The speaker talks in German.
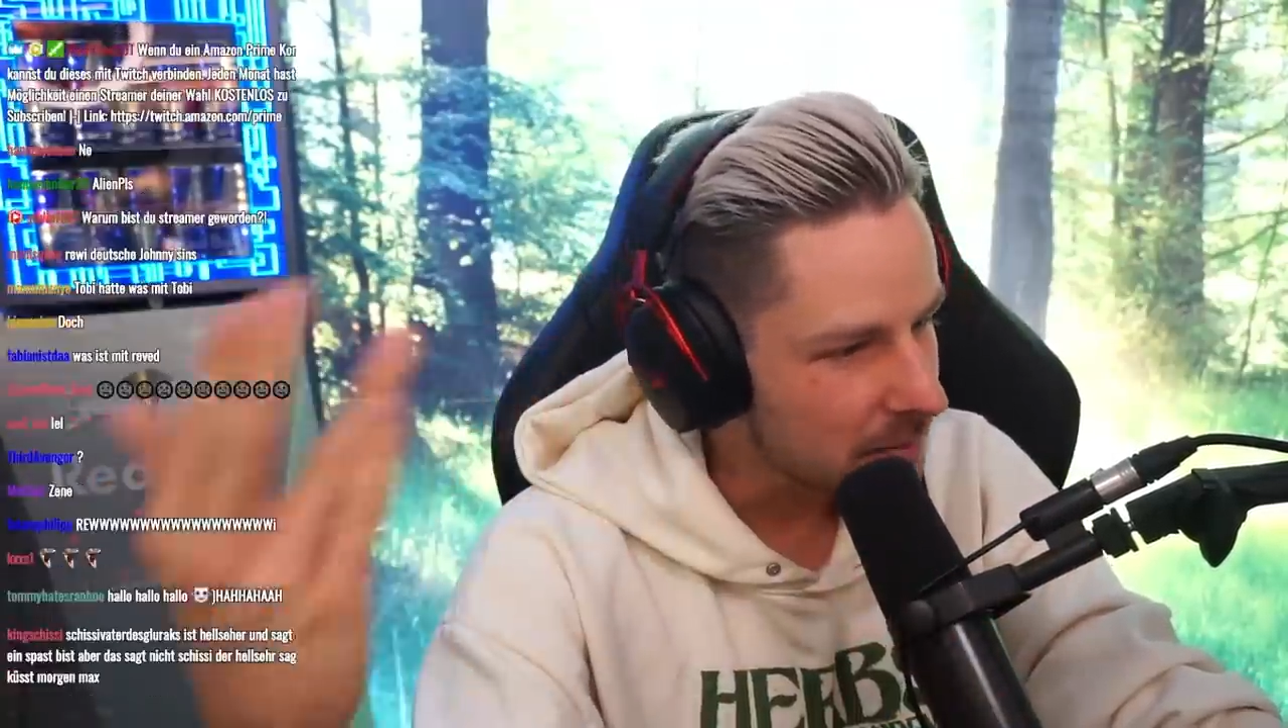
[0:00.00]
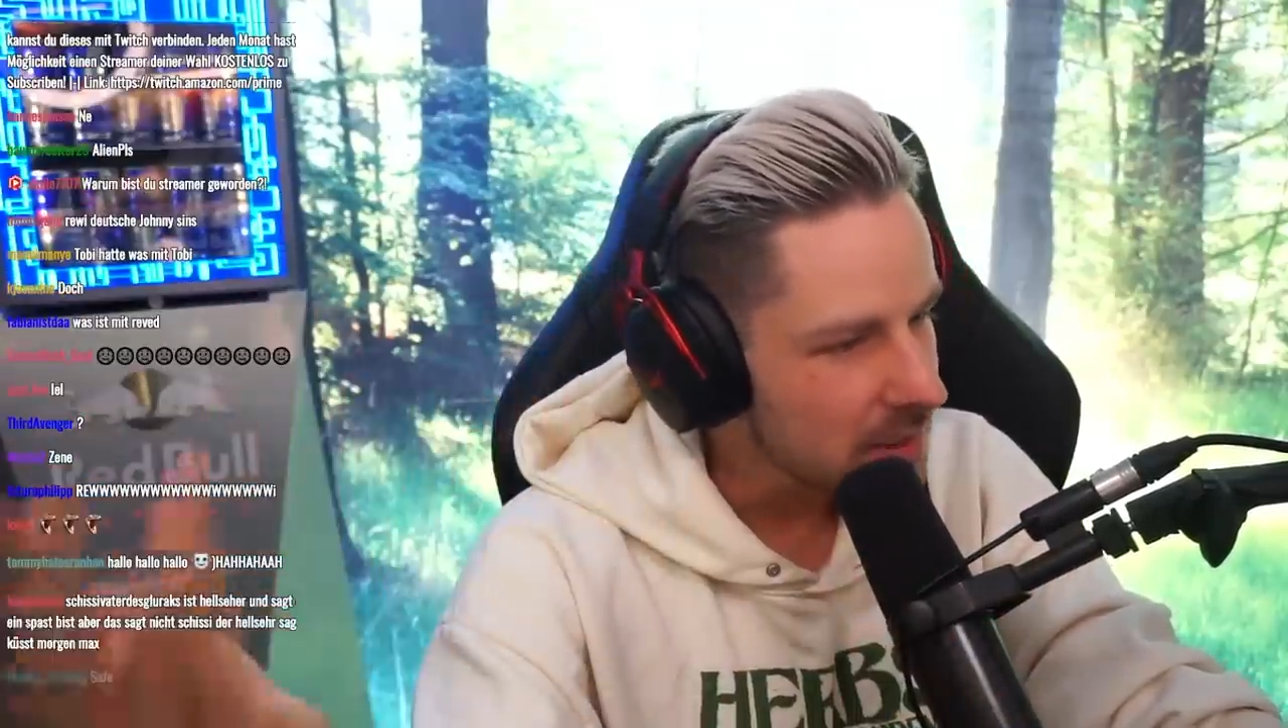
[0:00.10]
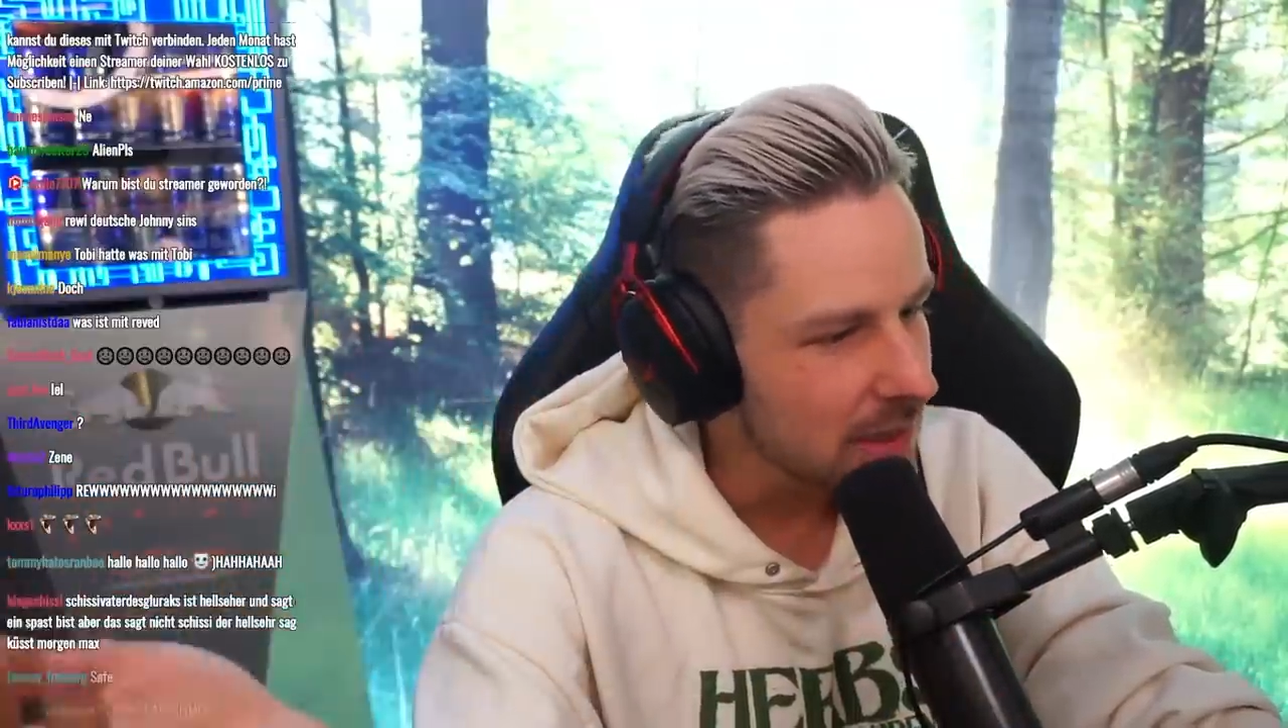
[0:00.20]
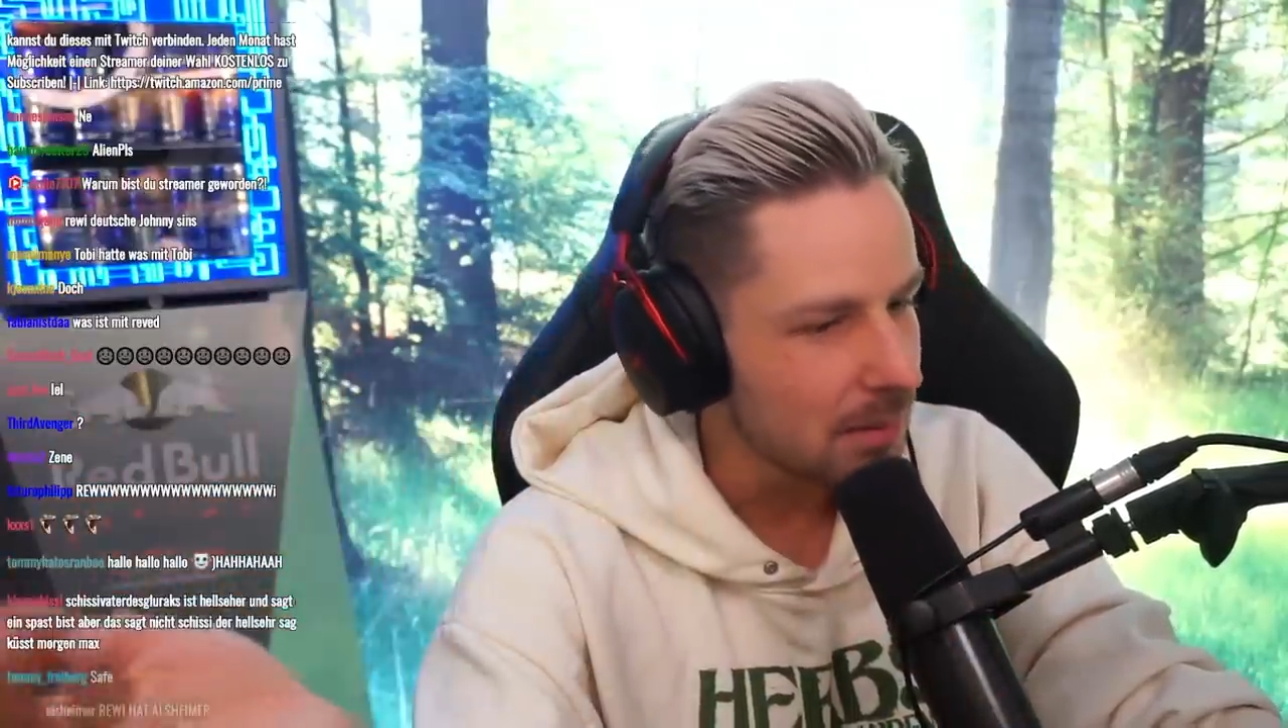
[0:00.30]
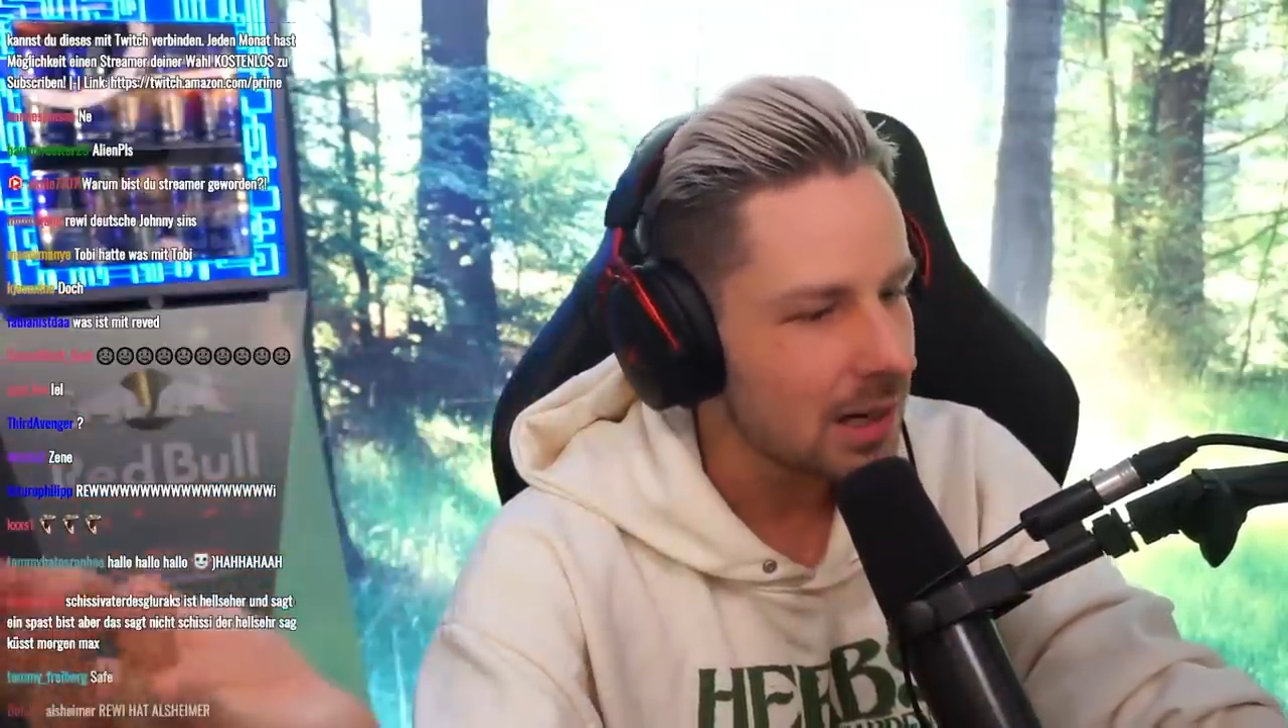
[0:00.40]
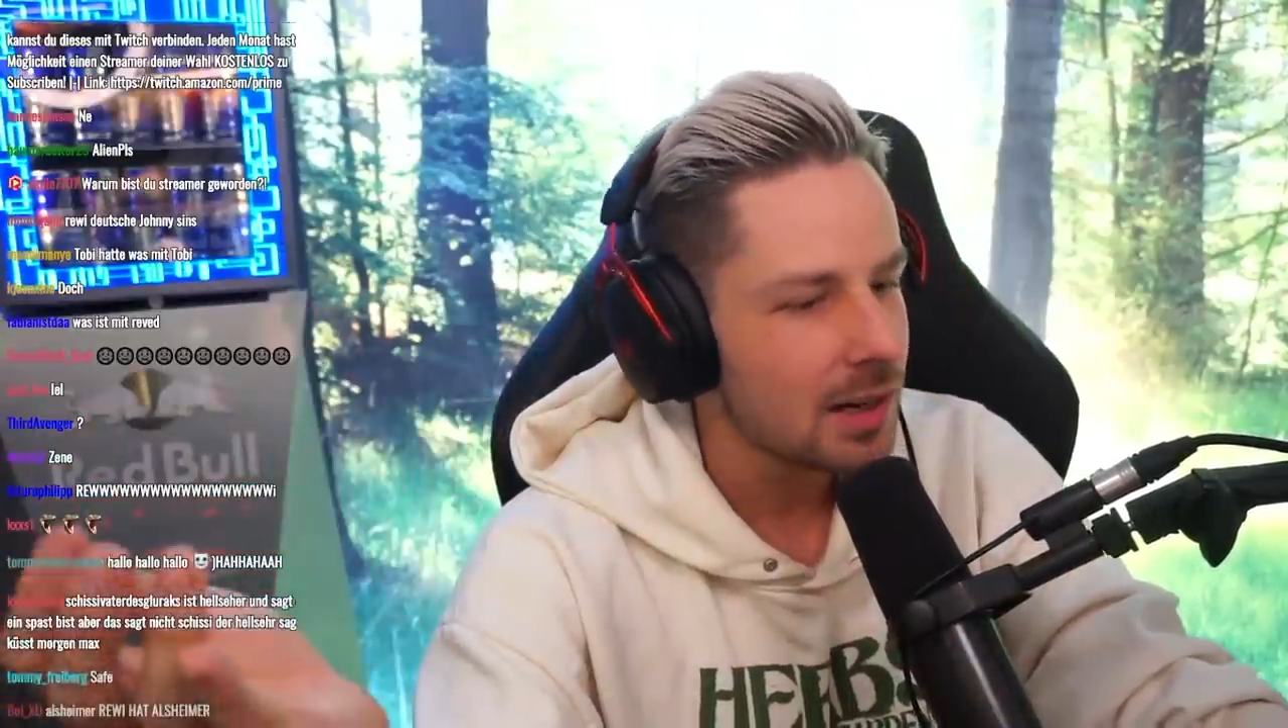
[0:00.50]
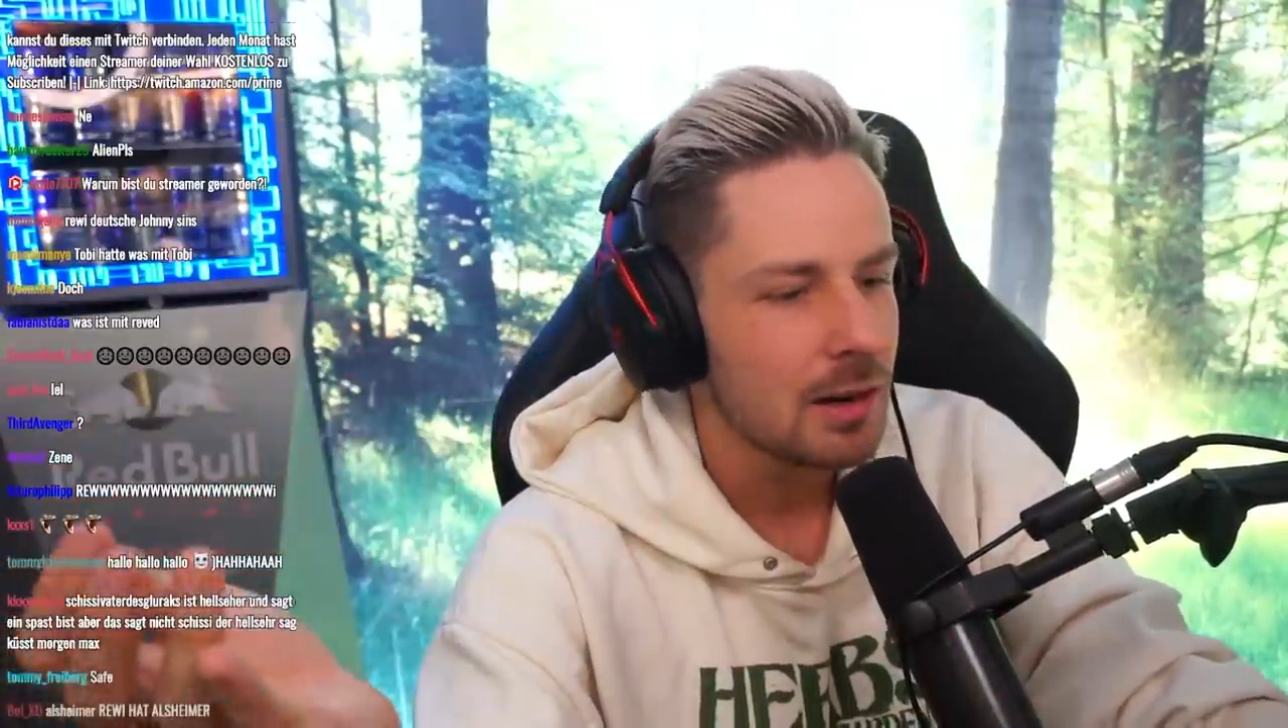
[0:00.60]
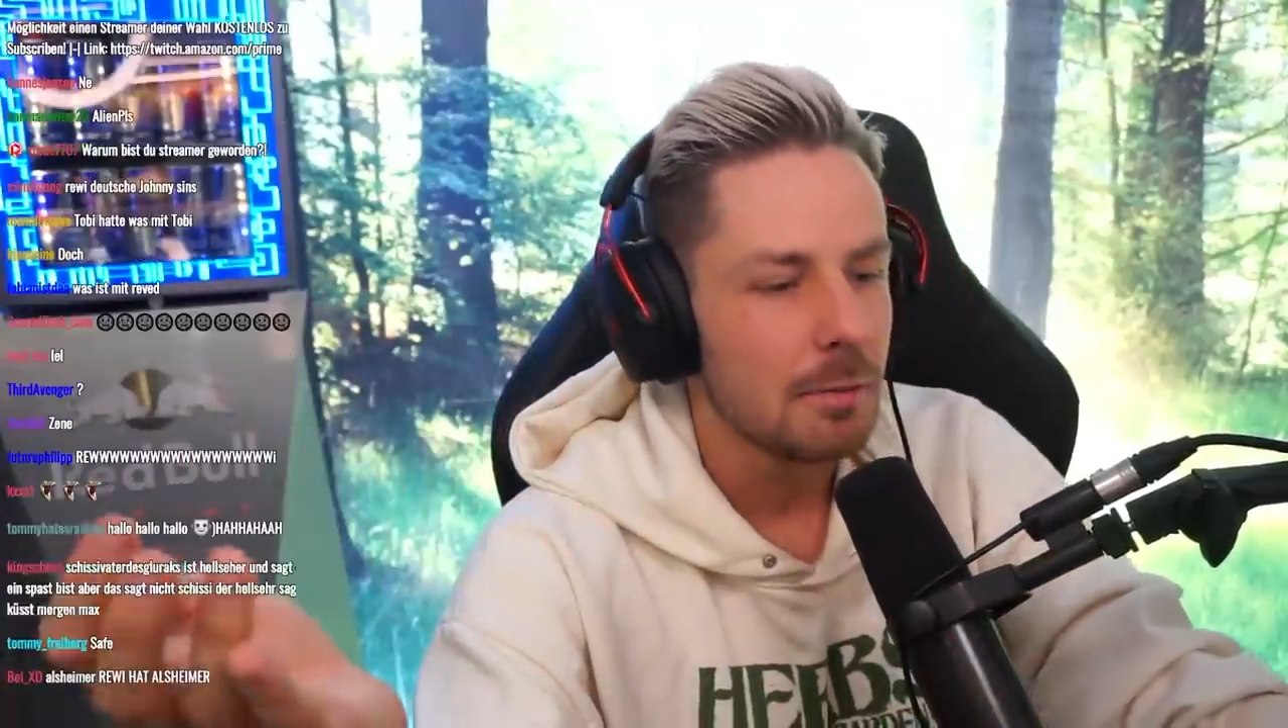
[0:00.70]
mir mal